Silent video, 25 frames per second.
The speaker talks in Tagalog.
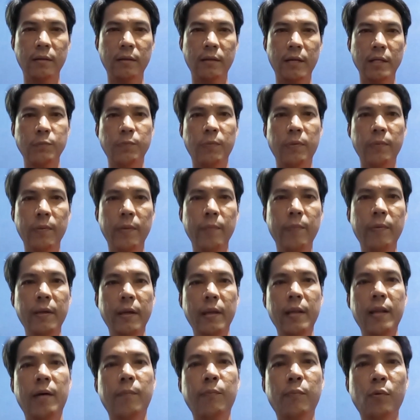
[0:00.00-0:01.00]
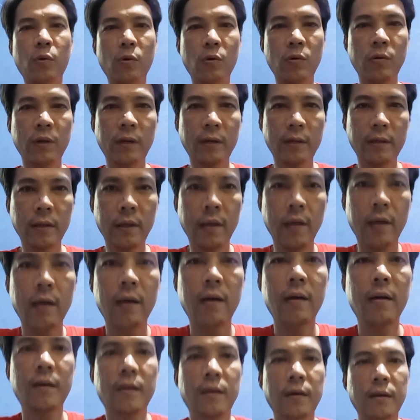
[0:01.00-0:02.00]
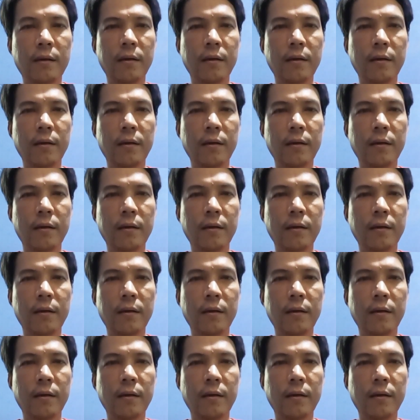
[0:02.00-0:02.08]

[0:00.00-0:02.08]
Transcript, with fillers: guys magbibigay lang po ako ng uh,